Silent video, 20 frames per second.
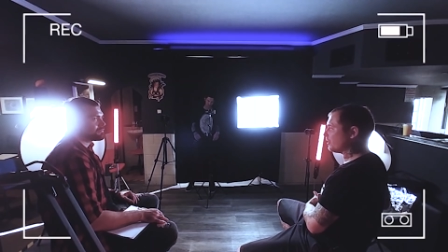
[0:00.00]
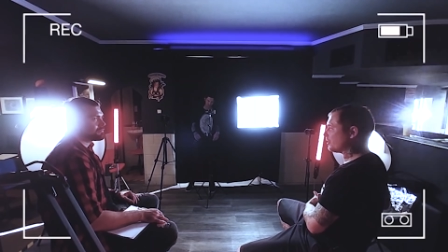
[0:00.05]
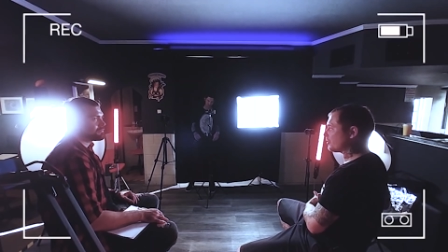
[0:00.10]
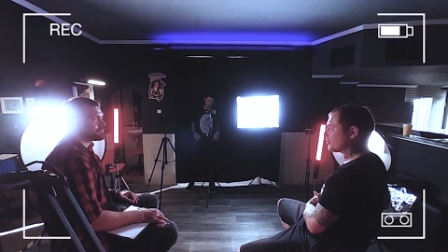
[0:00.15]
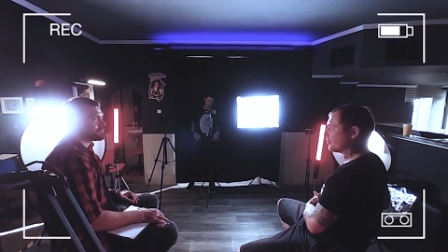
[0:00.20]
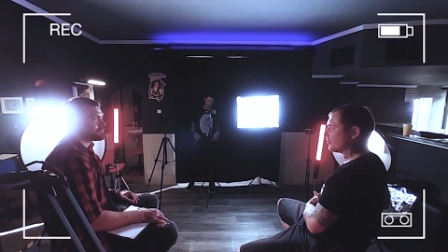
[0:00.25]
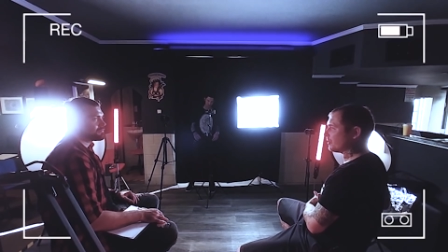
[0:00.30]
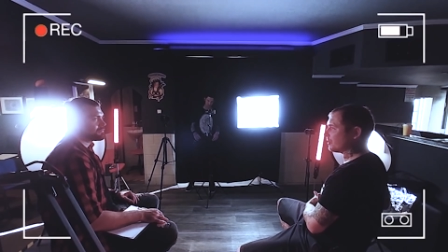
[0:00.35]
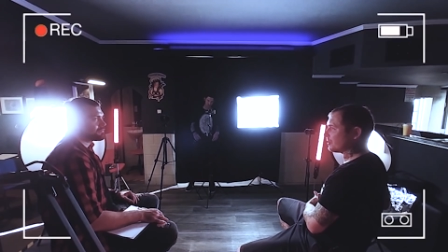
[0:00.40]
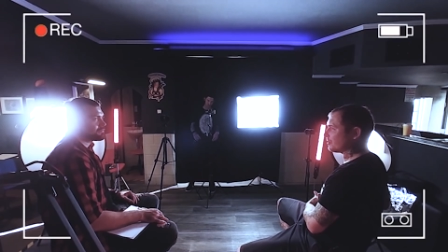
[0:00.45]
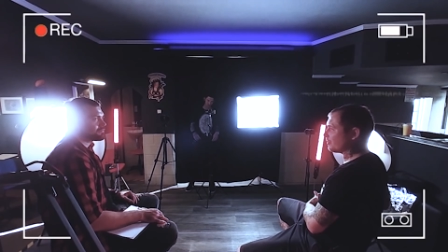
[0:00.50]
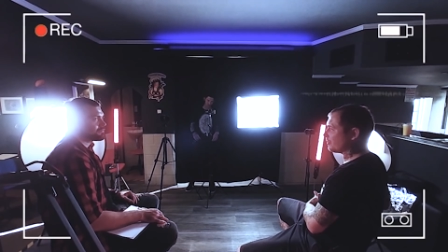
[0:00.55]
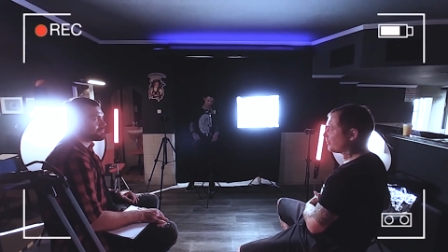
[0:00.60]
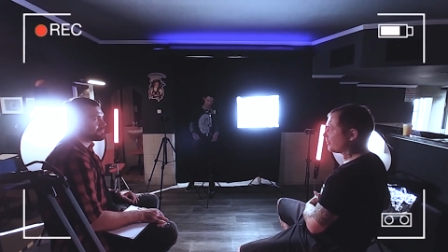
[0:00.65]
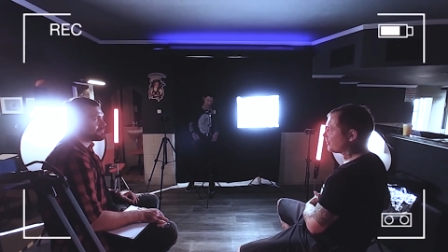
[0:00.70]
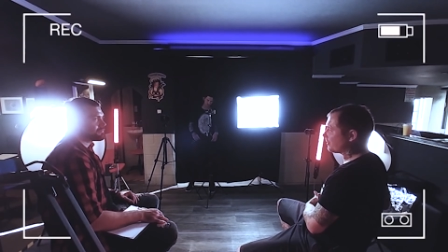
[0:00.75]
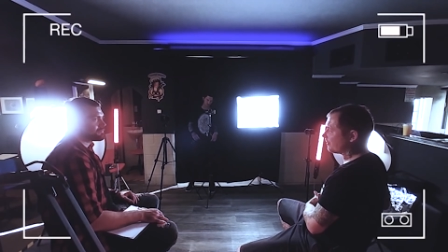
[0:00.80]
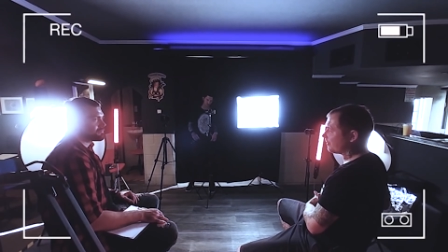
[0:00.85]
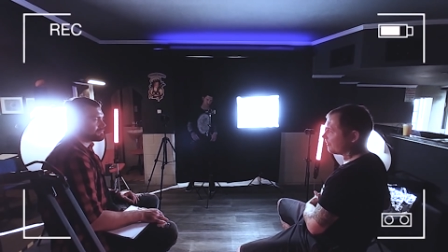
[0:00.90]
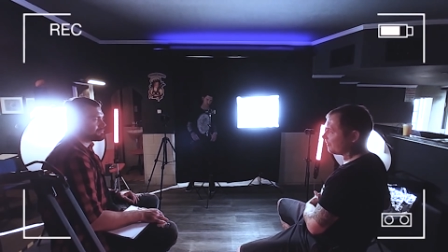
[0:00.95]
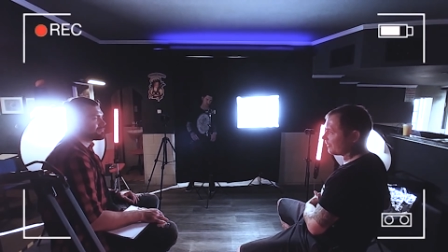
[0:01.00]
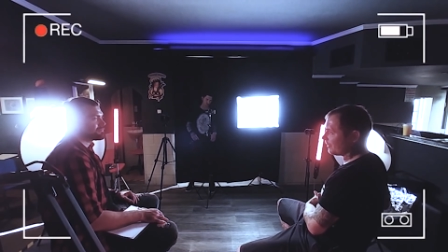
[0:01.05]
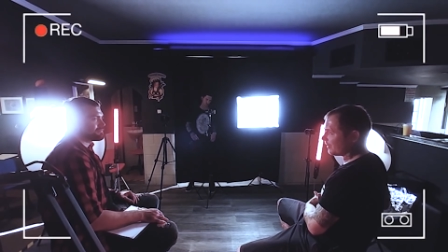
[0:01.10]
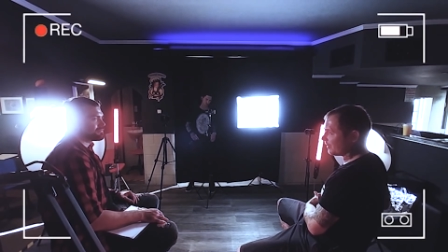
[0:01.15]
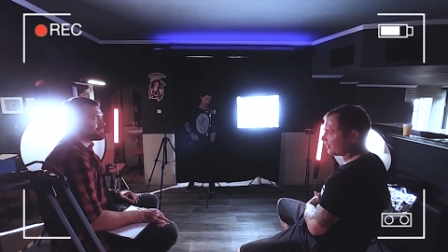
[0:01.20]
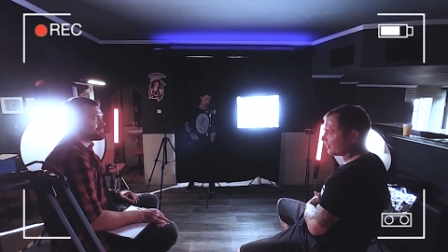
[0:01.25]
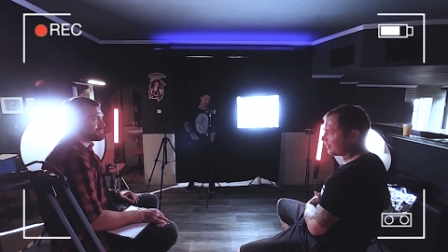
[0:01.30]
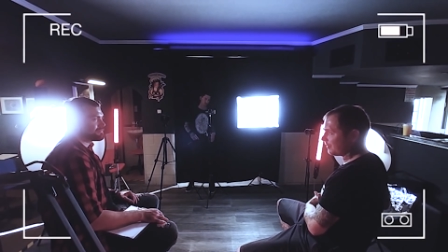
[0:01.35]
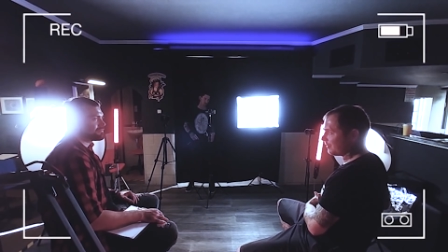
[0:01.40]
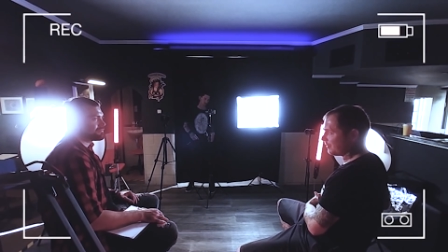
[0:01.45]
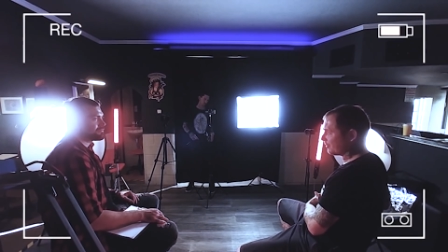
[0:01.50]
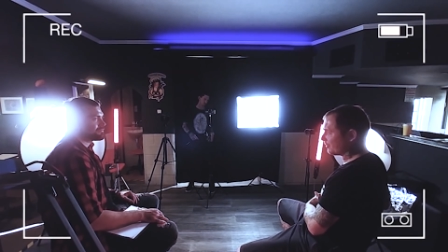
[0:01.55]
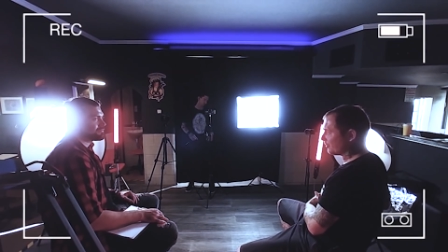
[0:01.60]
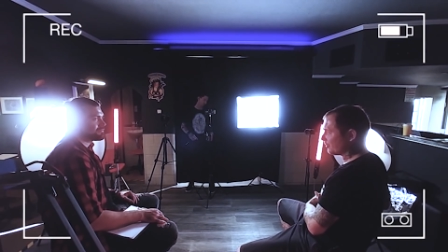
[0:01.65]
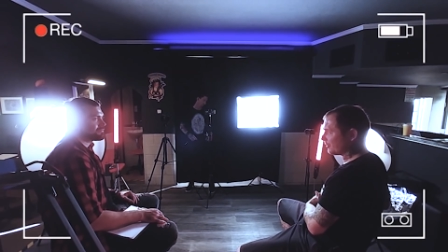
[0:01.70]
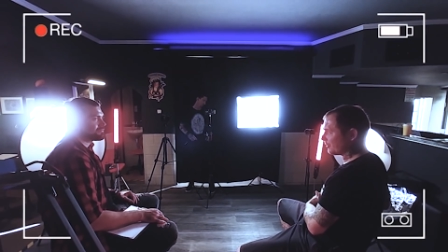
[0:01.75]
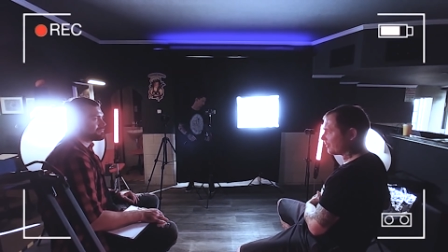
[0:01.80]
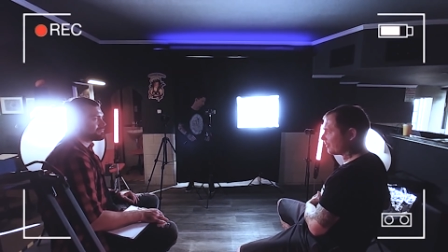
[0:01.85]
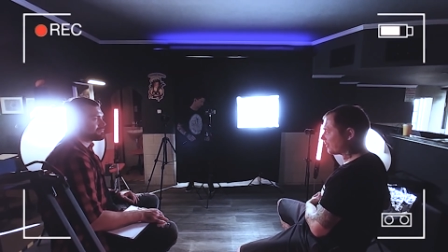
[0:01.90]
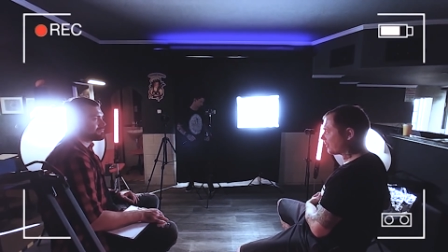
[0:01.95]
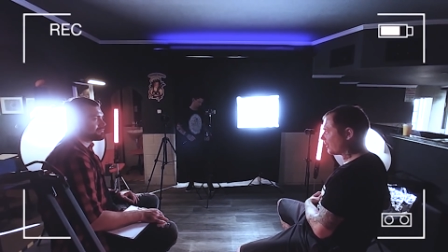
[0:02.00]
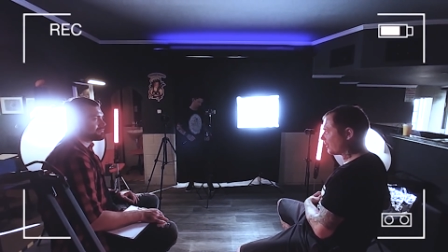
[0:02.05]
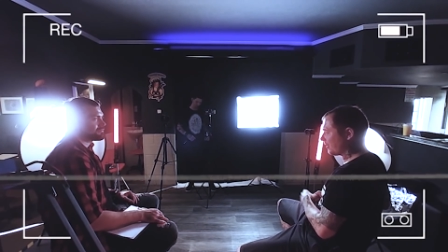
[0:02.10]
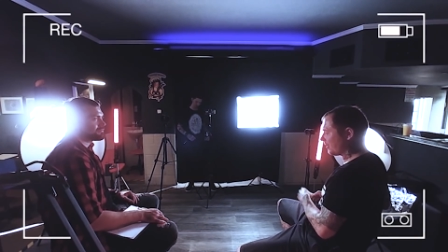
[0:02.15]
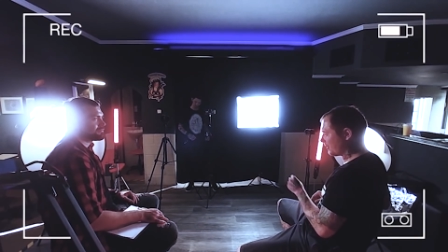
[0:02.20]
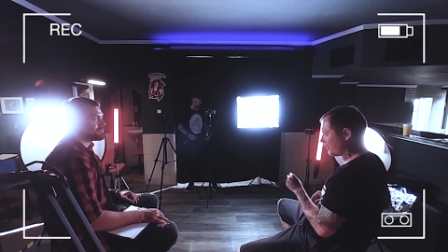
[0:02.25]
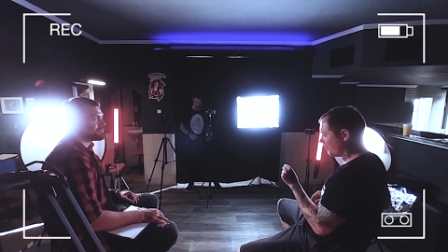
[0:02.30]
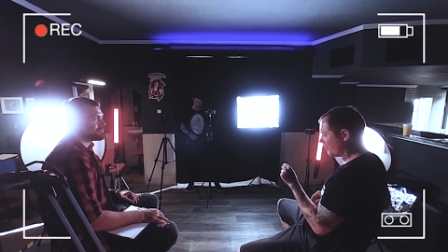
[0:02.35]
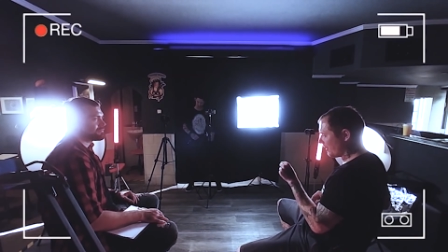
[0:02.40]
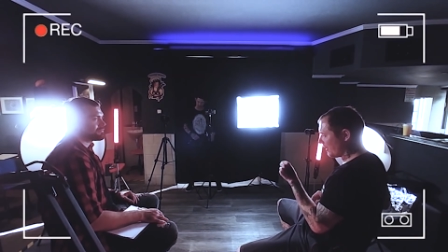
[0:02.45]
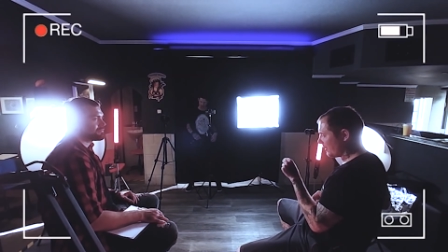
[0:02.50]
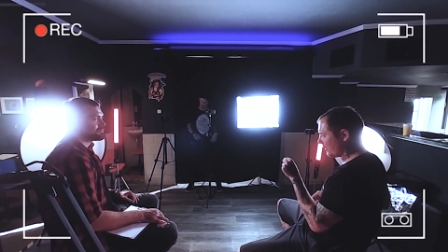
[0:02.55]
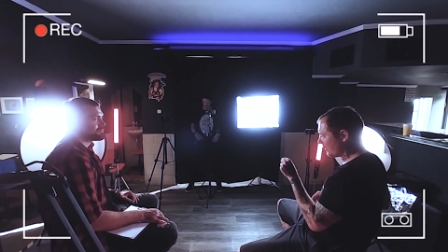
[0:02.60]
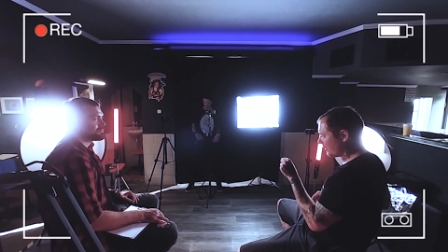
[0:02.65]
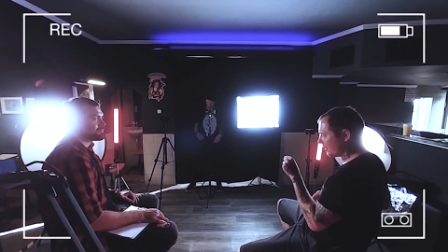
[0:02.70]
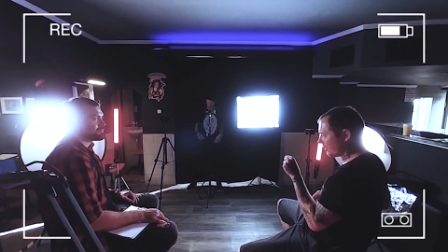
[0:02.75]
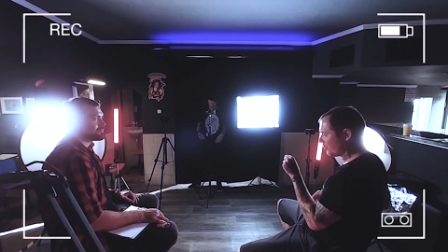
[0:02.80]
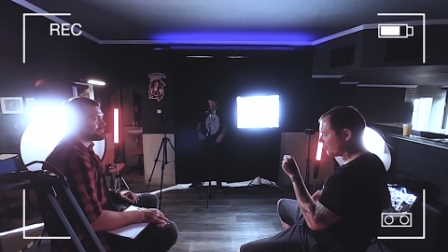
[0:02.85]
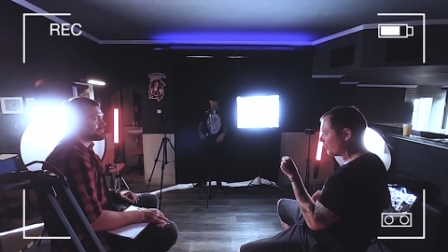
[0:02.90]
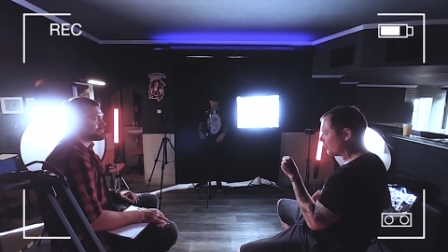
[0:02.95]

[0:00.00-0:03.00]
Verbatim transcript: большой разброс в плане от каких-то маленьких